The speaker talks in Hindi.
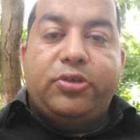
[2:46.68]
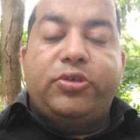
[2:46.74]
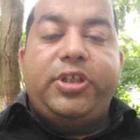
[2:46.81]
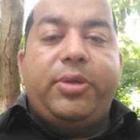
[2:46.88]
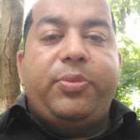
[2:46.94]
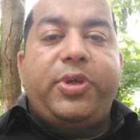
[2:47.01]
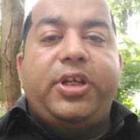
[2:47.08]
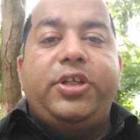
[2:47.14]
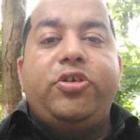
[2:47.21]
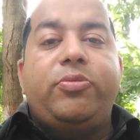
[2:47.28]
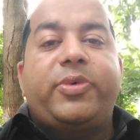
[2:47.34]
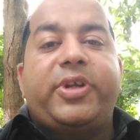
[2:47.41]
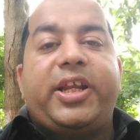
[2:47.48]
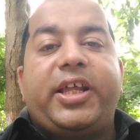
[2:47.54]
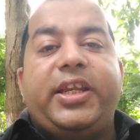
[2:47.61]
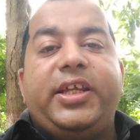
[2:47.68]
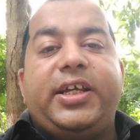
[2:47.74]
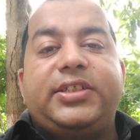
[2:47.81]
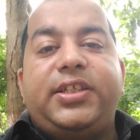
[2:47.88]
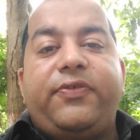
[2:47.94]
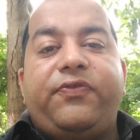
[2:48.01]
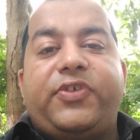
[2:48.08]
तो ये वीडियो बनाने का
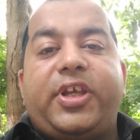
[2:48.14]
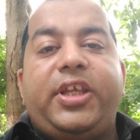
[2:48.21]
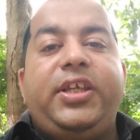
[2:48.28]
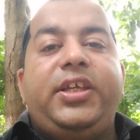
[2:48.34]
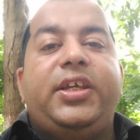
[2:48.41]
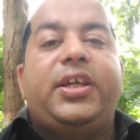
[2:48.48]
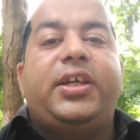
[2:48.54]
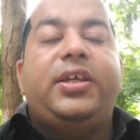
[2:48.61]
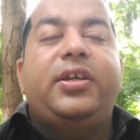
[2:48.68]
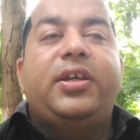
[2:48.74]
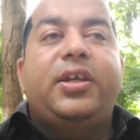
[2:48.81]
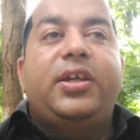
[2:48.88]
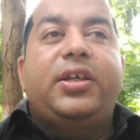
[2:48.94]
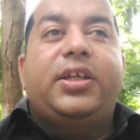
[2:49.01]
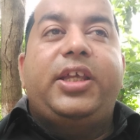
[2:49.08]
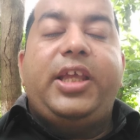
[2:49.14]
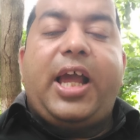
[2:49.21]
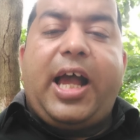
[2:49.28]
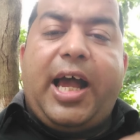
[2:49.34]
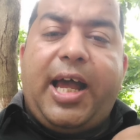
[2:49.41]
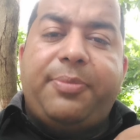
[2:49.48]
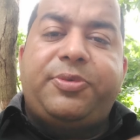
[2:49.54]
सिर्फ यही है कि
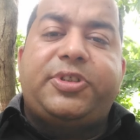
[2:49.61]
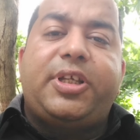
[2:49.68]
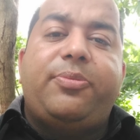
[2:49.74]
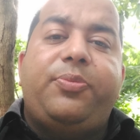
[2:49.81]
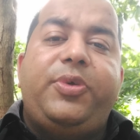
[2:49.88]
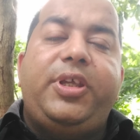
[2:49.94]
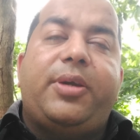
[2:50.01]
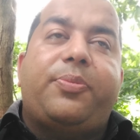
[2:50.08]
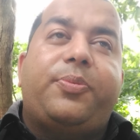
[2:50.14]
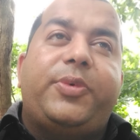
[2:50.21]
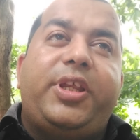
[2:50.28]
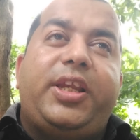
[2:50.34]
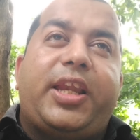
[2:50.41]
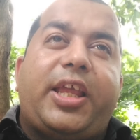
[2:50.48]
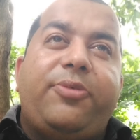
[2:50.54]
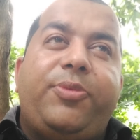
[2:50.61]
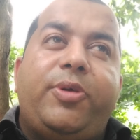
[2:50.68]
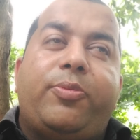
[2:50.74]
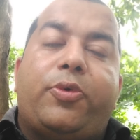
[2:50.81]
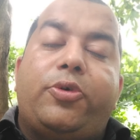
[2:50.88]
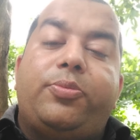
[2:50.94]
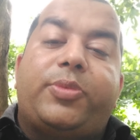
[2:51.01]
आप सब भी अपने लाइफ
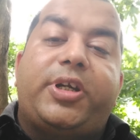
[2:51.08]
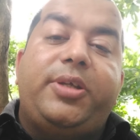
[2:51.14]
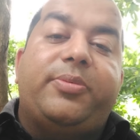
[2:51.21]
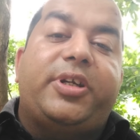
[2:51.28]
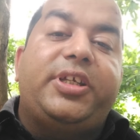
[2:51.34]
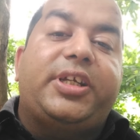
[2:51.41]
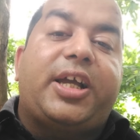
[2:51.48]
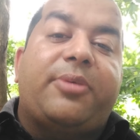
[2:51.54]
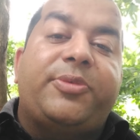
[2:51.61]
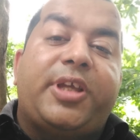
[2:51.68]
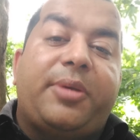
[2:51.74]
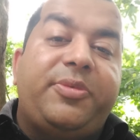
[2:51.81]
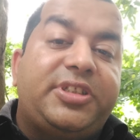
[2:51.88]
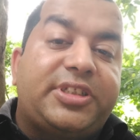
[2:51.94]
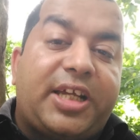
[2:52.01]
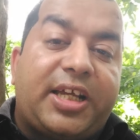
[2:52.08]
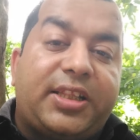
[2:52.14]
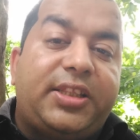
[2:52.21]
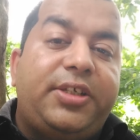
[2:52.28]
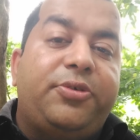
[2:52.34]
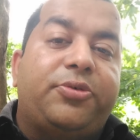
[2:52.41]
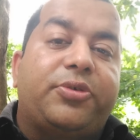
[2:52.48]
में बहुत बड़ी बड़ी कामयाबी
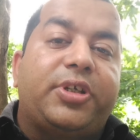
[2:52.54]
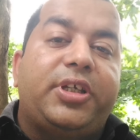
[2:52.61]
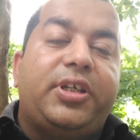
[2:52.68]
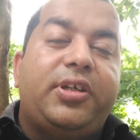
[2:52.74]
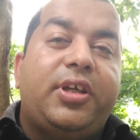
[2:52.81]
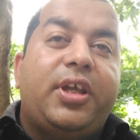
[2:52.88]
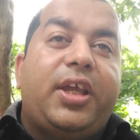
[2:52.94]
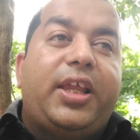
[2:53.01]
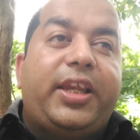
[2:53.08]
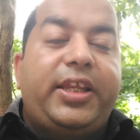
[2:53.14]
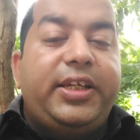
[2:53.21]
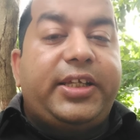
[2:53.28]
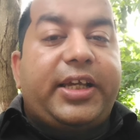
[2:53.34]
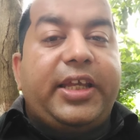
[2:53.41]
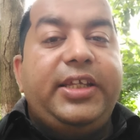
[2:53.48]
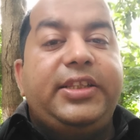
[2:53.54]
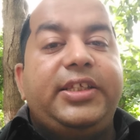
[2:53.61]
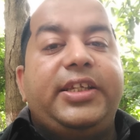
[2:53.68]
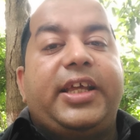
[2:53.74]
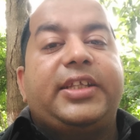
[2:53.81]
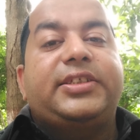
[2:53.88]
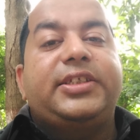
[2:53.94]
चाहते होंगे लेकिन कई
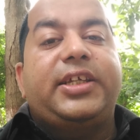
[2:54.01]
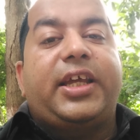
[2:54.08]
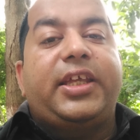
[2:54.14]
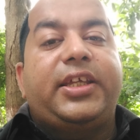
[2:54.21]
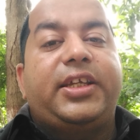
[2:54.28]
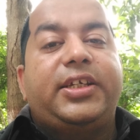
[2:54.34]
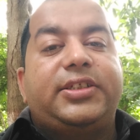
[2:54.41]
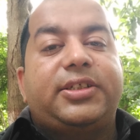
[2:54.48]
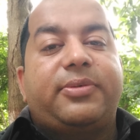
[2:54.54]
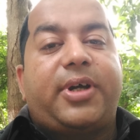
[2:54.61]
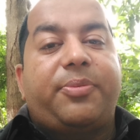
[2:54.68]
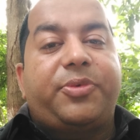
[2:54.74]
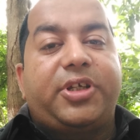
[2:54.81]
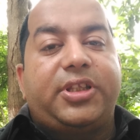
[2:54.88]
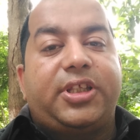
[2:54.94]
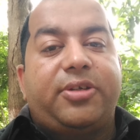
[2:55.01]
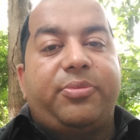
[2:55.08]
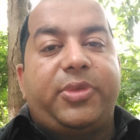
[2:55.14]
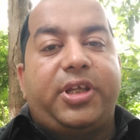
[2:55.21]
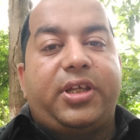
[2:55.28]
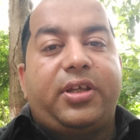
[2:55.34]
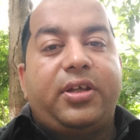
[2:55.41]
दिन ऐसे आएंगे जब आपके दिन
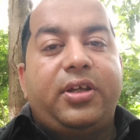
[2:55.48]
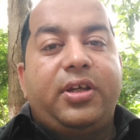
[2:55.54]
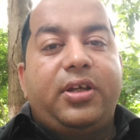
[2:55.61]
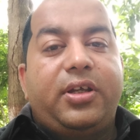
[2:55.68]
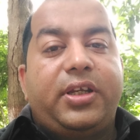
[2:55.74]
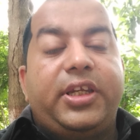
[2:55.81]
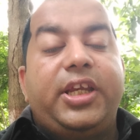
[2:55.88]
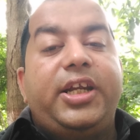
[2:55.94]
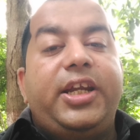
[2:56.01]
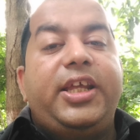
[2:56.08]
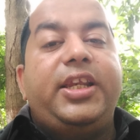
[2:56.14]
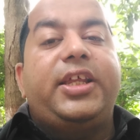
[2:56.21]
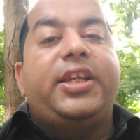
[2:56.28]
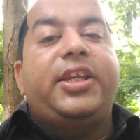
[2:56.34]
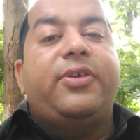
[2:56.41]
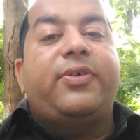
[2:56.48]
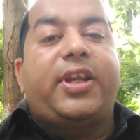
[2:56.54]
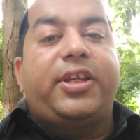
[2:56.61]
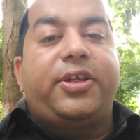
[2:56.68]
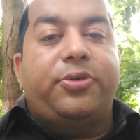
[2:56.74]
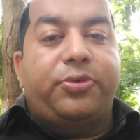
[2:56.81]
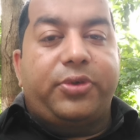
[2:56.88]
में निर्णय लेने
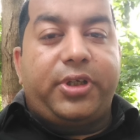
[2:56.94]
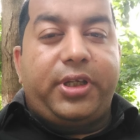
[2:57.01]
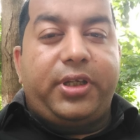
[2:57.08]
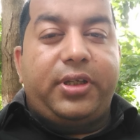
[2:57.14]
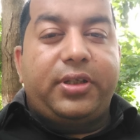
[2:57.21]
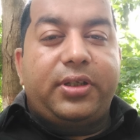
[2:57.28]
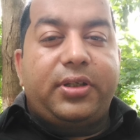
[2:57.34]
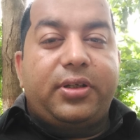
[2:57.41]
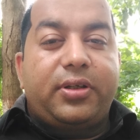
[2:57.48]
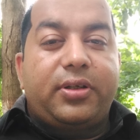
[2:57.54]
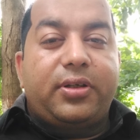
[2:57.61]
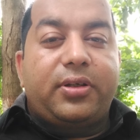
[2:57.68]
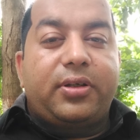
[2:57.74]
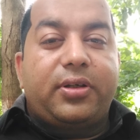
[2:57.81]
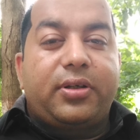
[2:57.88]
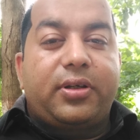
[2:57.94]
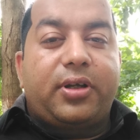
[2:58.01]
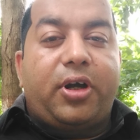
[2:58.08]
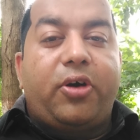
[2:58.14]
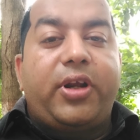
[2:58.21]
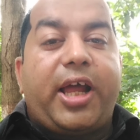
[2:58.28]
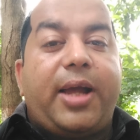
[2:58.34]
वाले होंगे
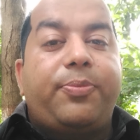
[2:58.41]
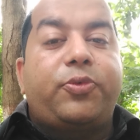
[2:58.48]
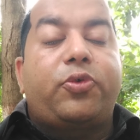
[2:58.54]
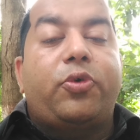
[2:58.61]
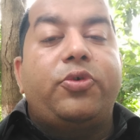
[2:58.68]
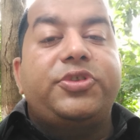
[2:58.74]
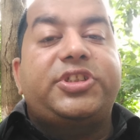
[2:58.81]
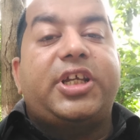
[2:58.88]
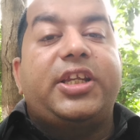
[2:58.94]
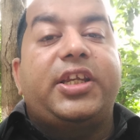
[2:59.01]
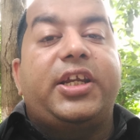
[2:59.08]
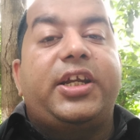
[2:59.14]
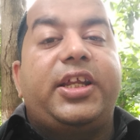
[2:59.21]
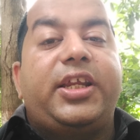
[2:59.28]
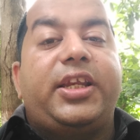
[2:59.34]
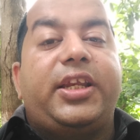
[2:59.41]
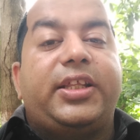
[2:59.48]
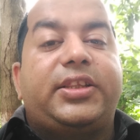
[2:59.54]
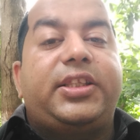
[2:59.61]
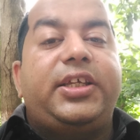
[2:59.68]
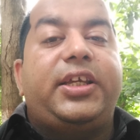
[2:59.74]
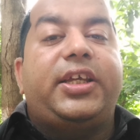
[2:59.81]
और आप कौन सा निर्णय
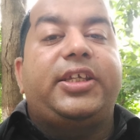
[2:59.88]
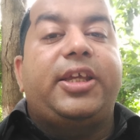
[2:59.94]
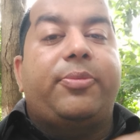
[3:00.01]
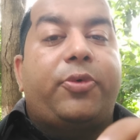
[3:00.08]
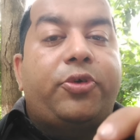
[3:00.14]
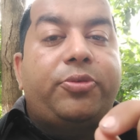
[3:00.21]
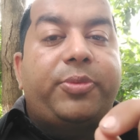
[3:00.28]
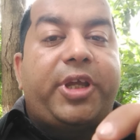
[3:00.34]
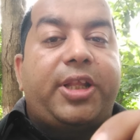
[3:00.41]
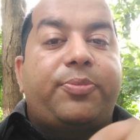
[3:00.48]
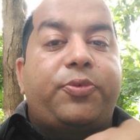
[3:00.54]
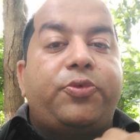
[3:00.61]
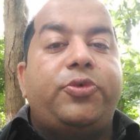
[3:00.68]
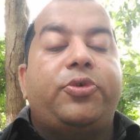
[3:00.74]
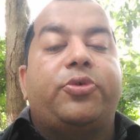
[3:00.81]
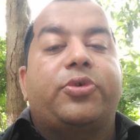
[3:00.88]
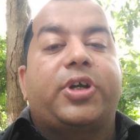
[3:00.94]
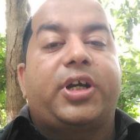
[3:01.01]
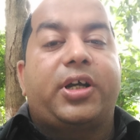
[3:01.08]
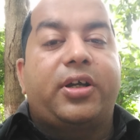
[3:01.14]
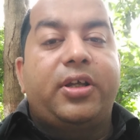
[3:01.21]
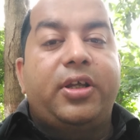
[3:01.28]
लेते हैं ये बहुत महत्वपूर्ण
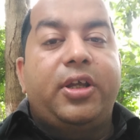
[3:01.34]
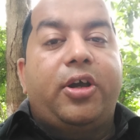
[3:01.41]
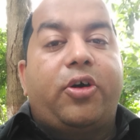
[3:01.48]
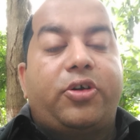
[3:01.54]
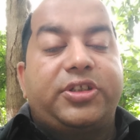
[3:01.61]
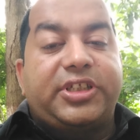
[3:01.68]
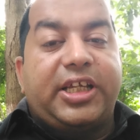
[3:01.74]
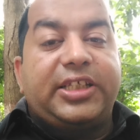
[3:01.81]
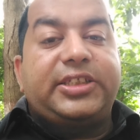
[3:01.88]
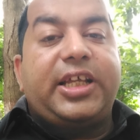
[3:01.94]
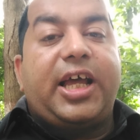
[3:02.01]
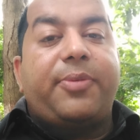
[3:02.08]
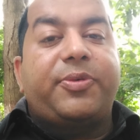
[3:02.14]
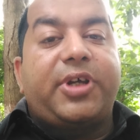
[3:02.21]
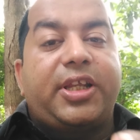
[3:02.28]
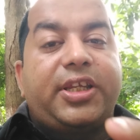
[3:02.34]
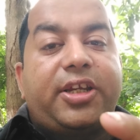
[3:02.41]
होगा और जैसा आपका